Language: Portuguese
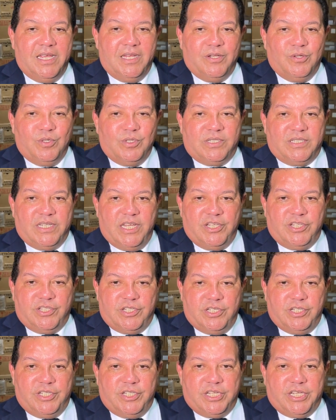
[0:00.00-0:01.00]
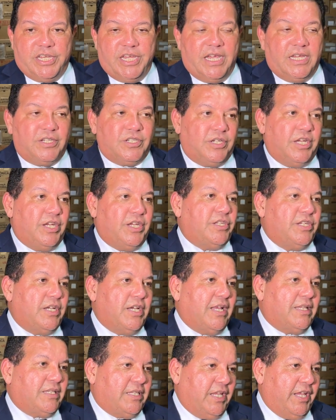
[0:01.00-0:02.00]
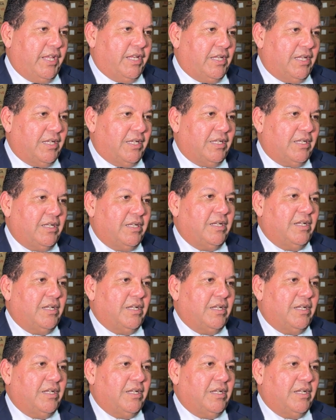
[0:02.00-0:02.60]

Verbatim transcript: no sentido de que a gente atenda